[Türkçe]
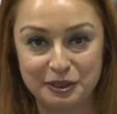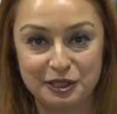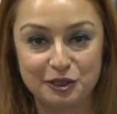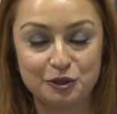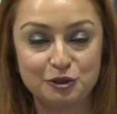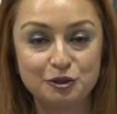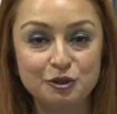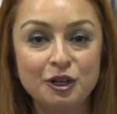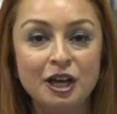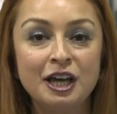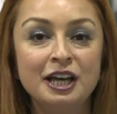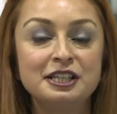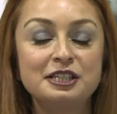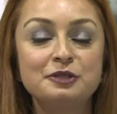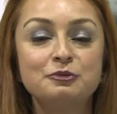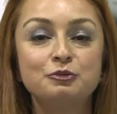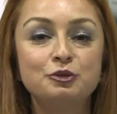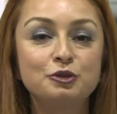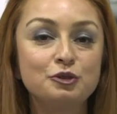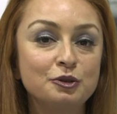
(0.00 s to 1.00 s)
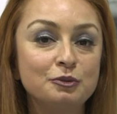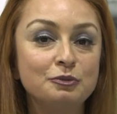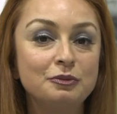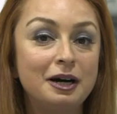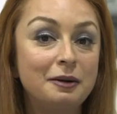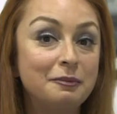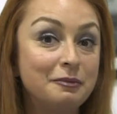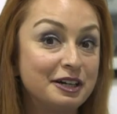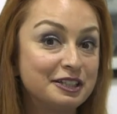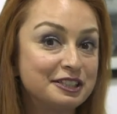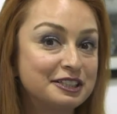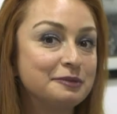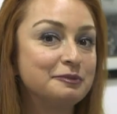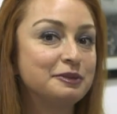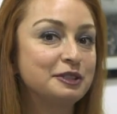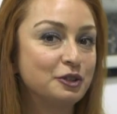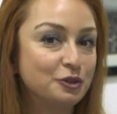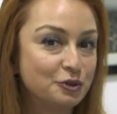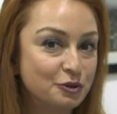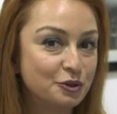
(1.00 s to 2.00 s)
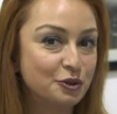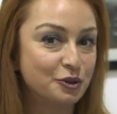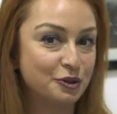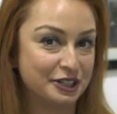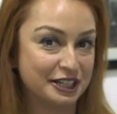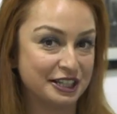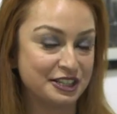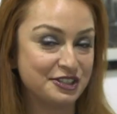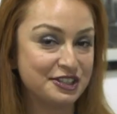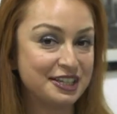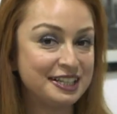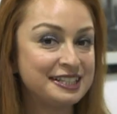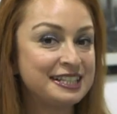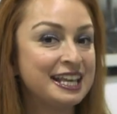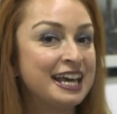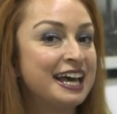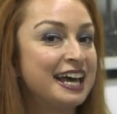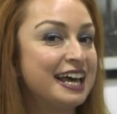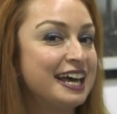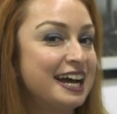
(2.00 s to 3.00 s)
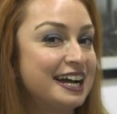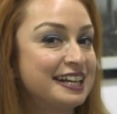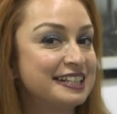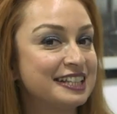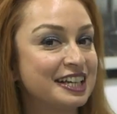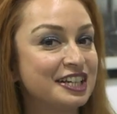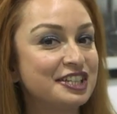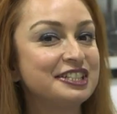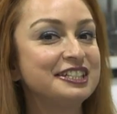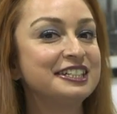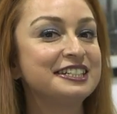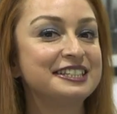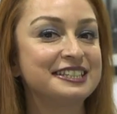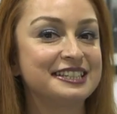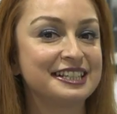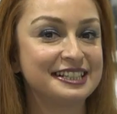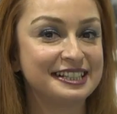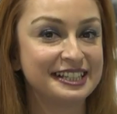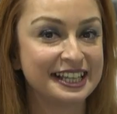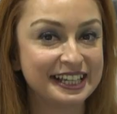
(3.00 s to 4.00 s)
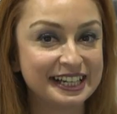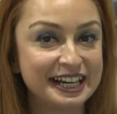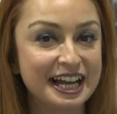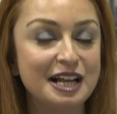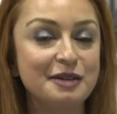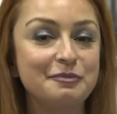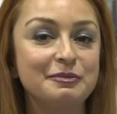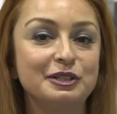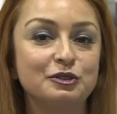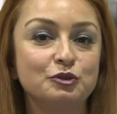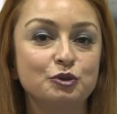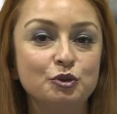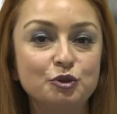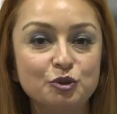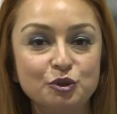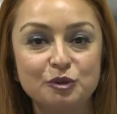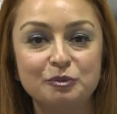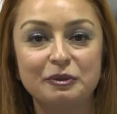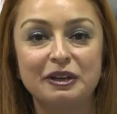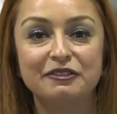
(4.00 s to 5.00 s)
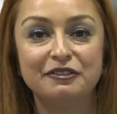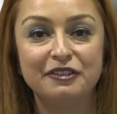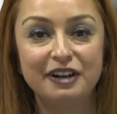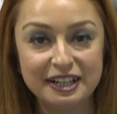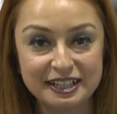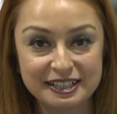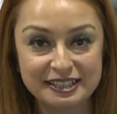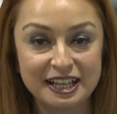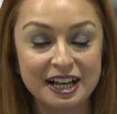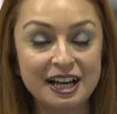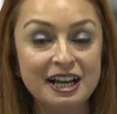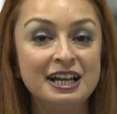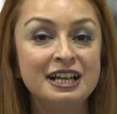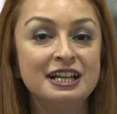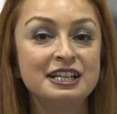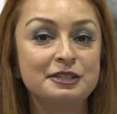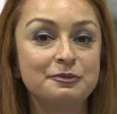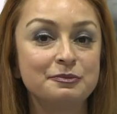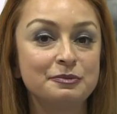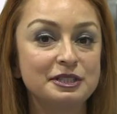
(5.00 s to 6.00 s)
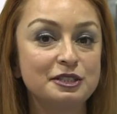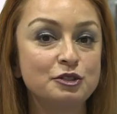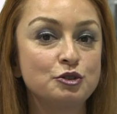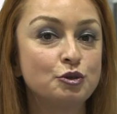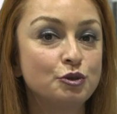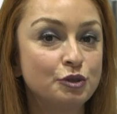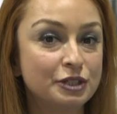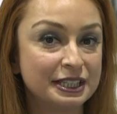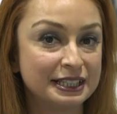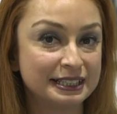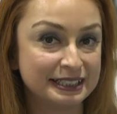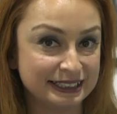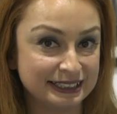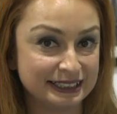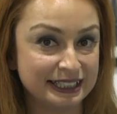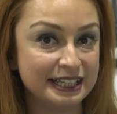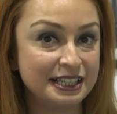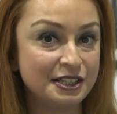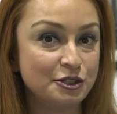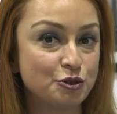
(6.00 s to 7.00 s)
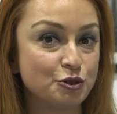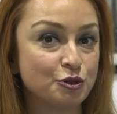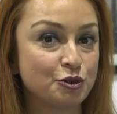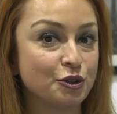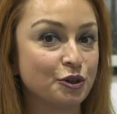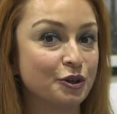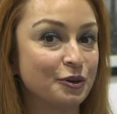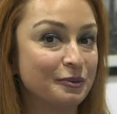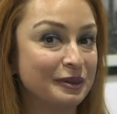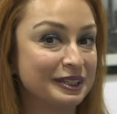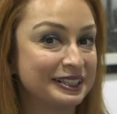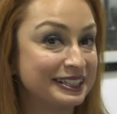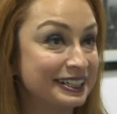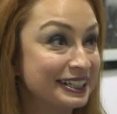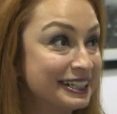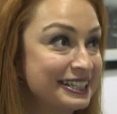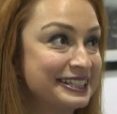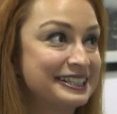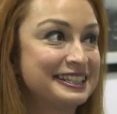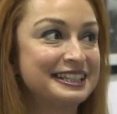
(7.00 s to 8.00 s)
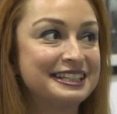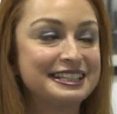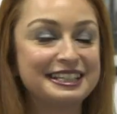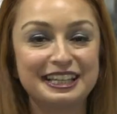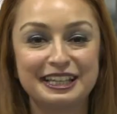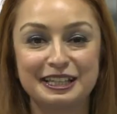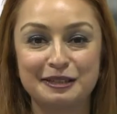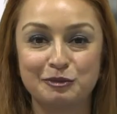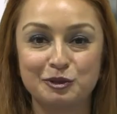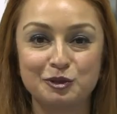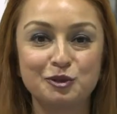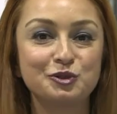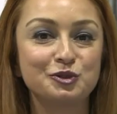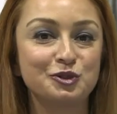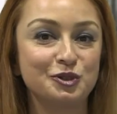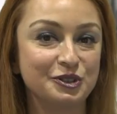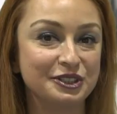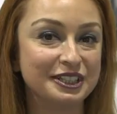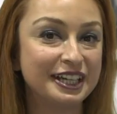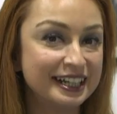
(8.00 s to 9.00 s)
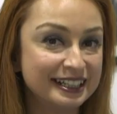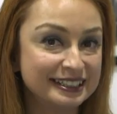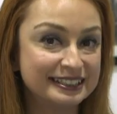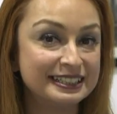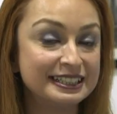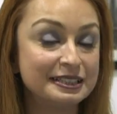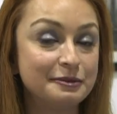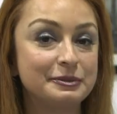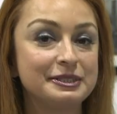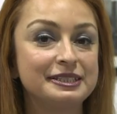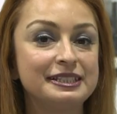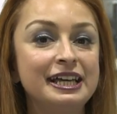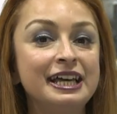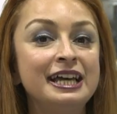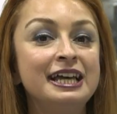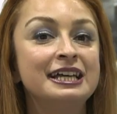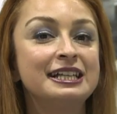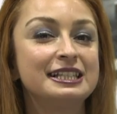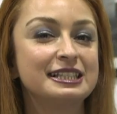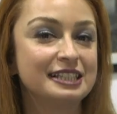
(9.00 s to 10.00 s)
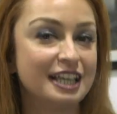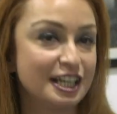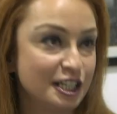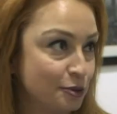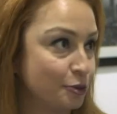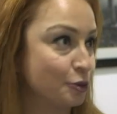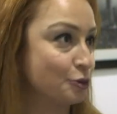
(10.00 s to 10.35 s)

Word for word: biliyorduk. Şimdi bugün bambaşka bir yönünü öğreneceğiz. Eğer saçlarınızda seyrelme, dökülme varsa şimdi bizi çok iyi dinleyin. Çünkü medikal estetik hekimi Doktor Nihat Dik bize saç